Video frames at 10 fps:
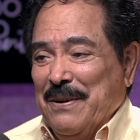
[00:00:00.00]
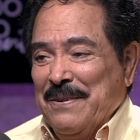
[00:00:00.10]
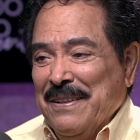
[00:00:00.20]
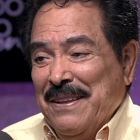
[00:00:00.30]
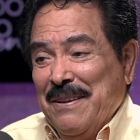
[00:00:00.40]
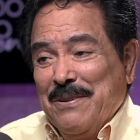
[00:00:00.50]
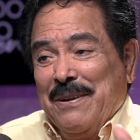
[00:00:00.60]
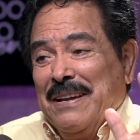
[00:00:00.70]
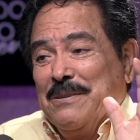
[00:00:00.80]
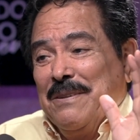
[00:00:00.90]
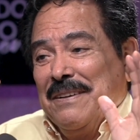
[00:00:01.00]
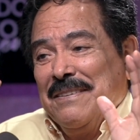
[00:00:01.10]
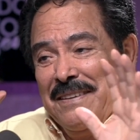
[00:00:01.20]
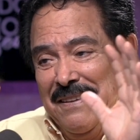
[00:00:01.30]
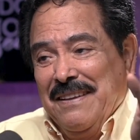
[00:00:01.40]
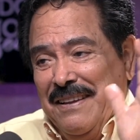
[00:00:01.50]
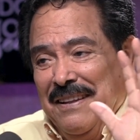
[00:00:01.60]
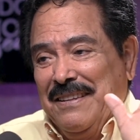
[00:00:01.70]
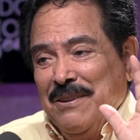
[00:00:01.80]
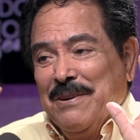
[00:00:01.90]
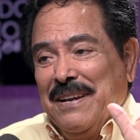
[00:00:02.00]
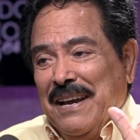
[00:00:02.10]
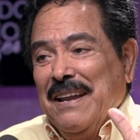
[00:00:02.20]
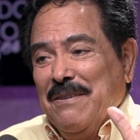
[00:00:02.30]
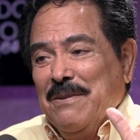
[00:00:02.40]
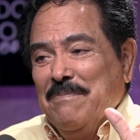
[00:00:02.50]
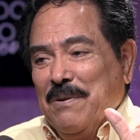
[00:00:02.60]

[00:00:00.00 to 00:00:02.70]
no, yo le he hecho el, tirón a él, ¿no?